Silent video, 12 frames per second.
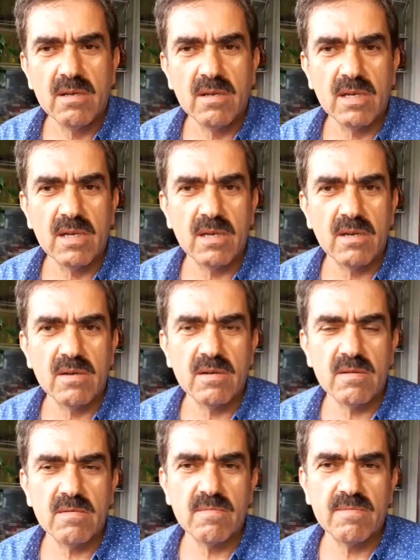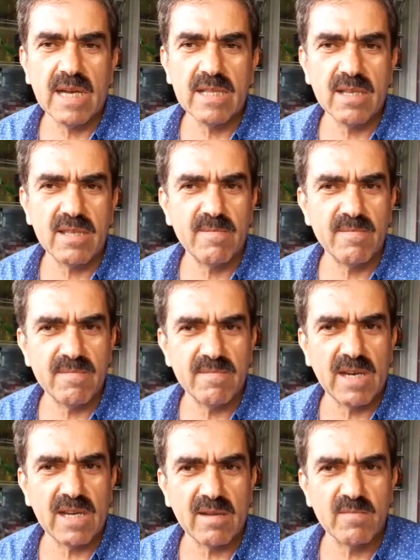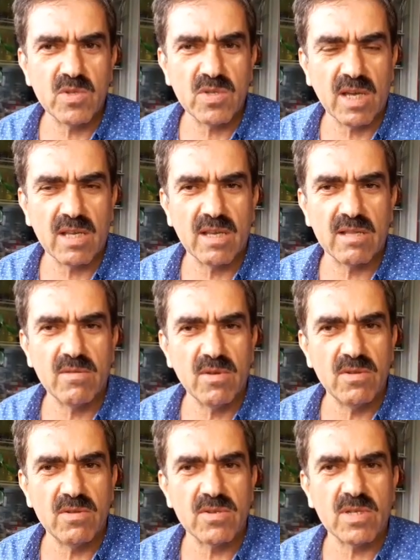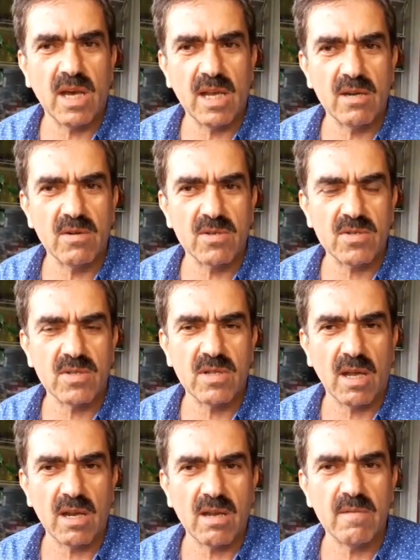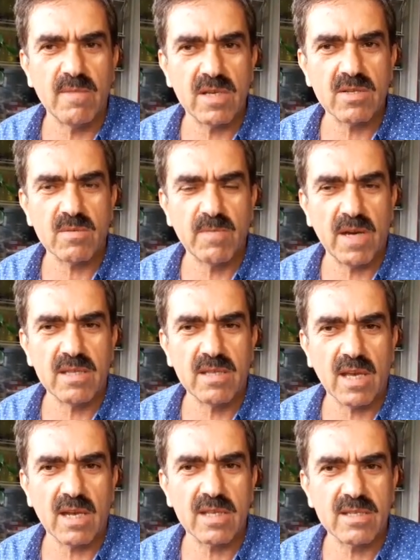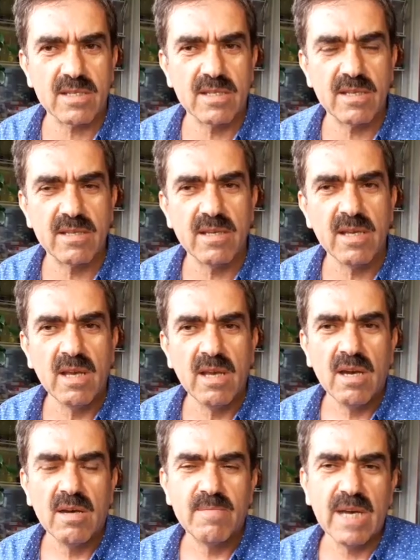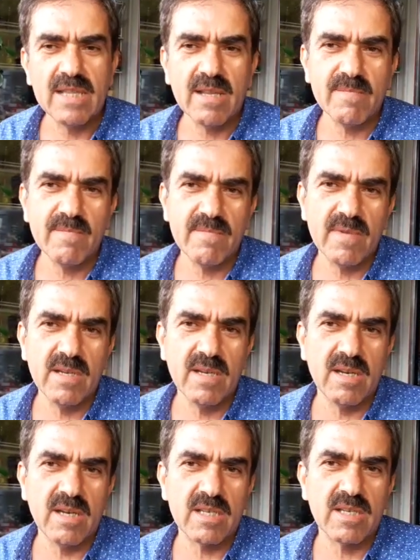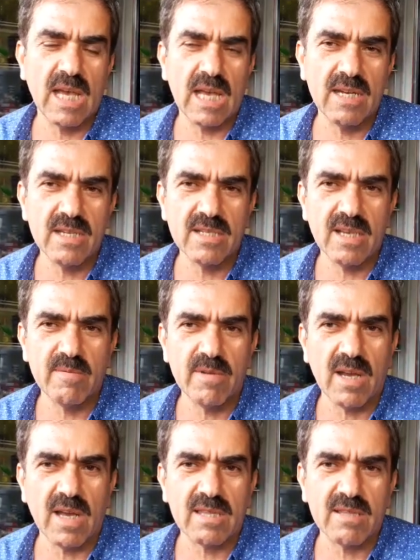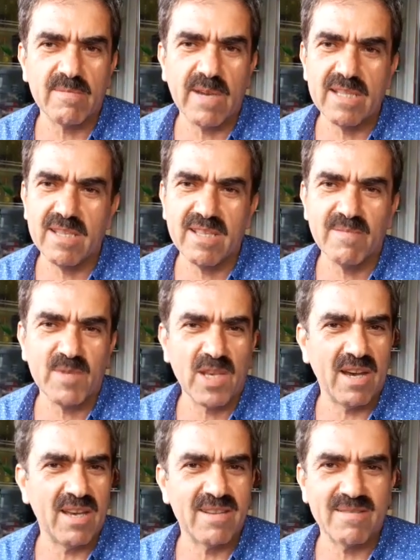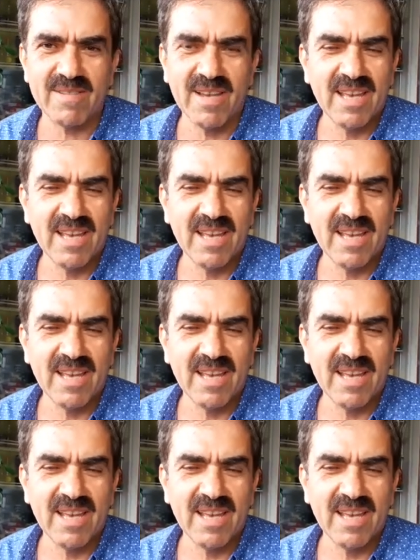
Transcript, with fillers: e, ben dedim bana müsaade düğününüz hayırlı olsun Allah mesut bahtiyar etsin dedi. Ben de e, elini cebine attı. Ben dedim ki hayır.